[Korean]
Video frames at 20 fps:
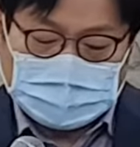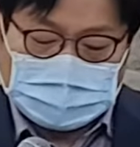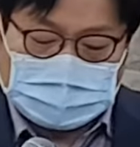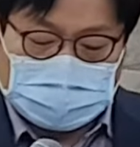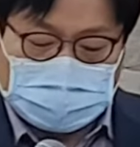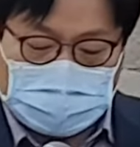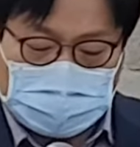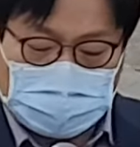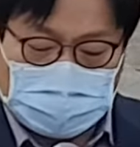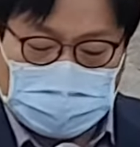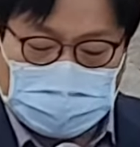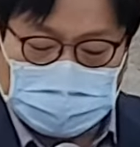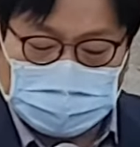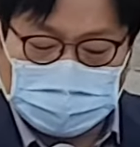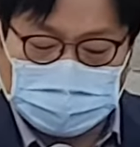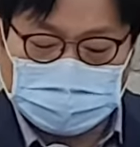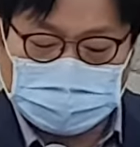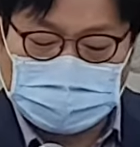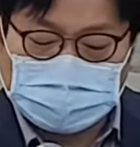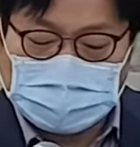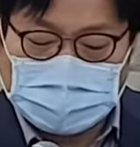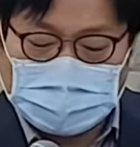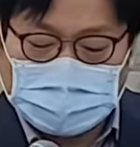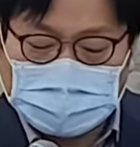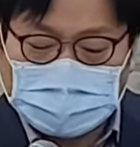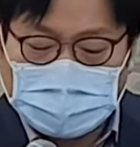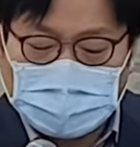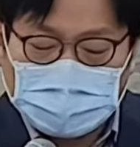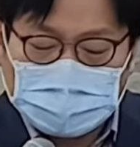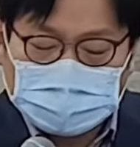자,
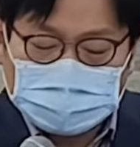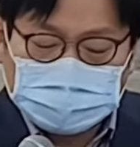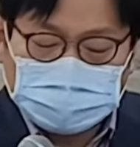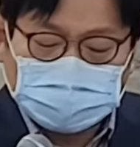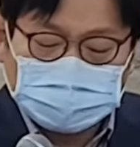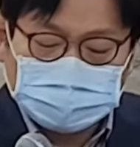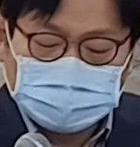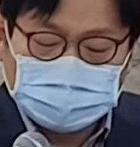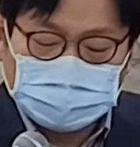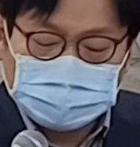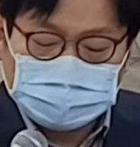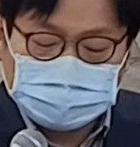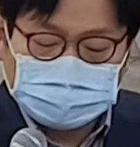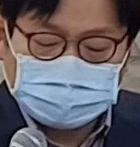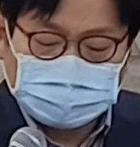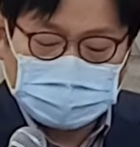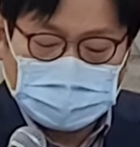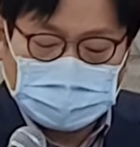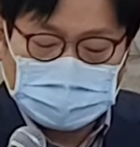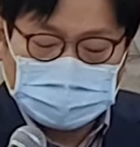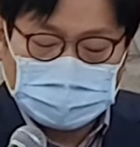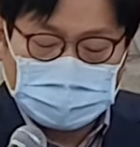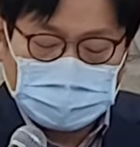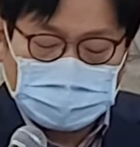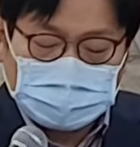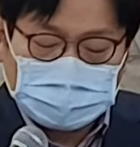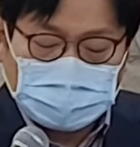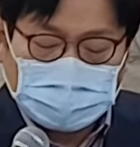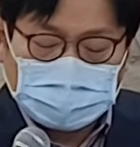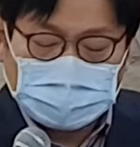요시아가 성전을
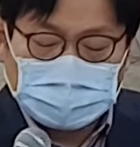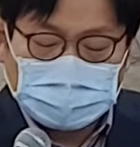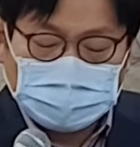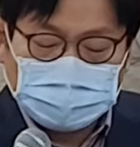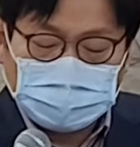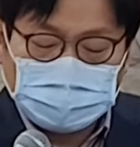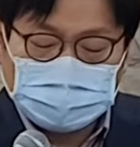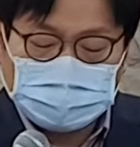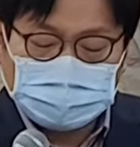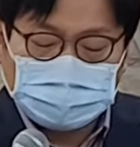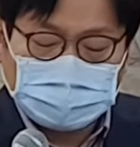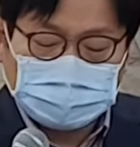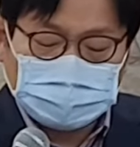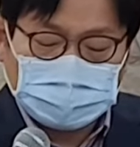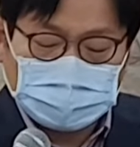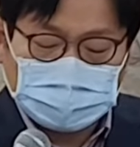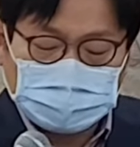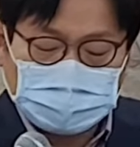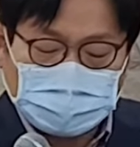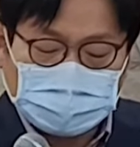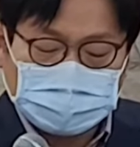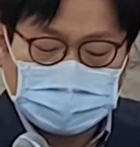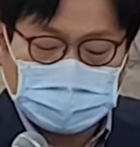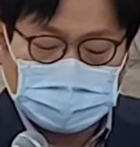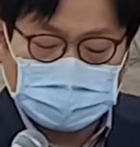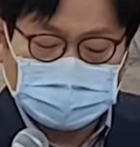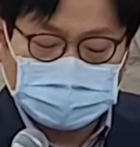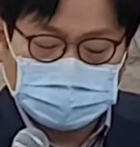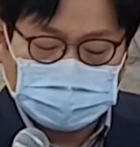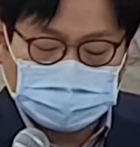수리하고 하나님의 율법책을
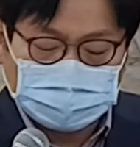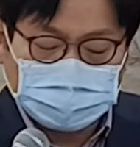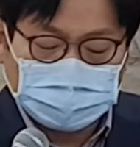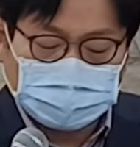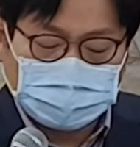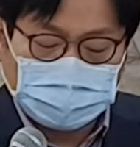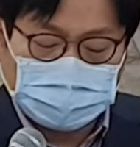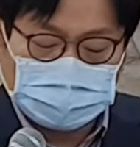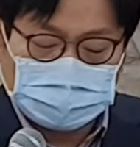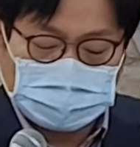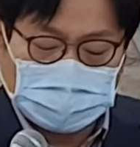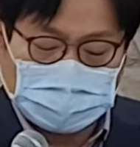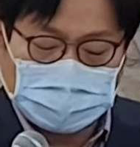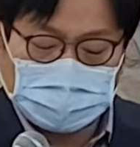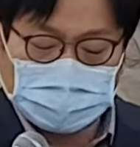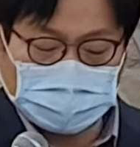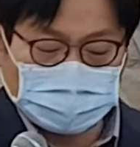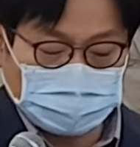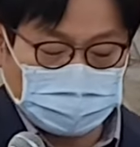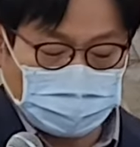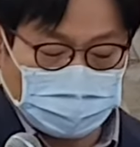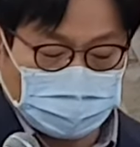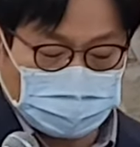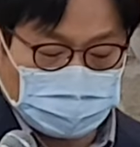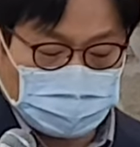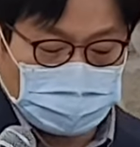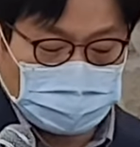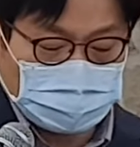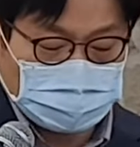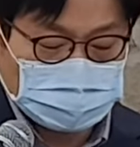발견하고 종교개혁을 단행하는
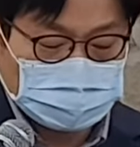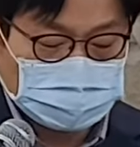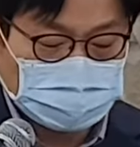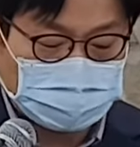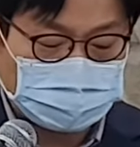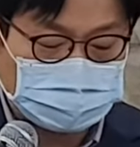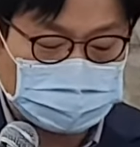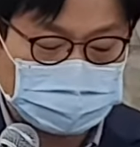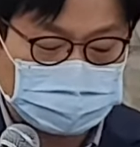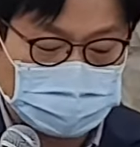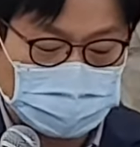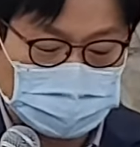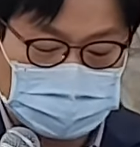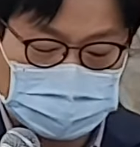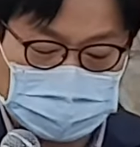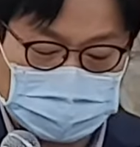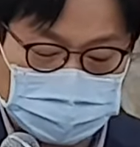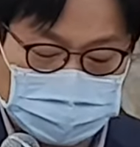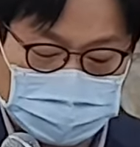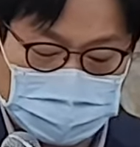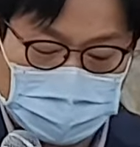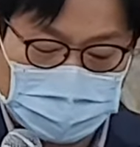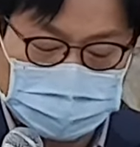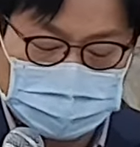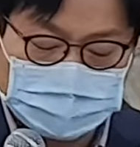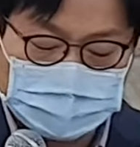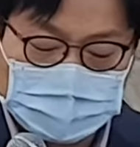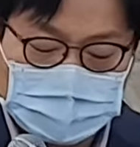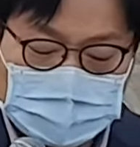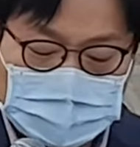내용이 34장입니다.
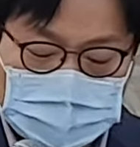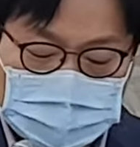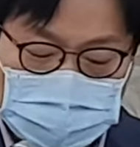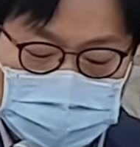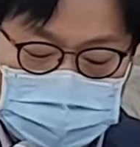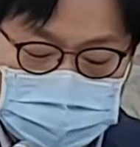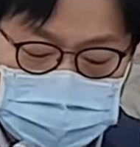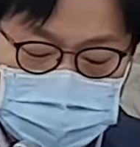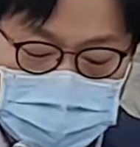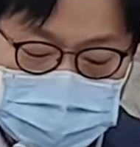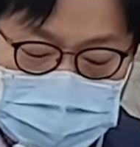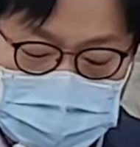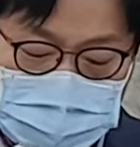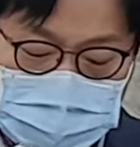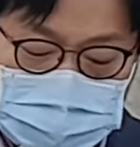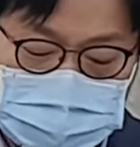34장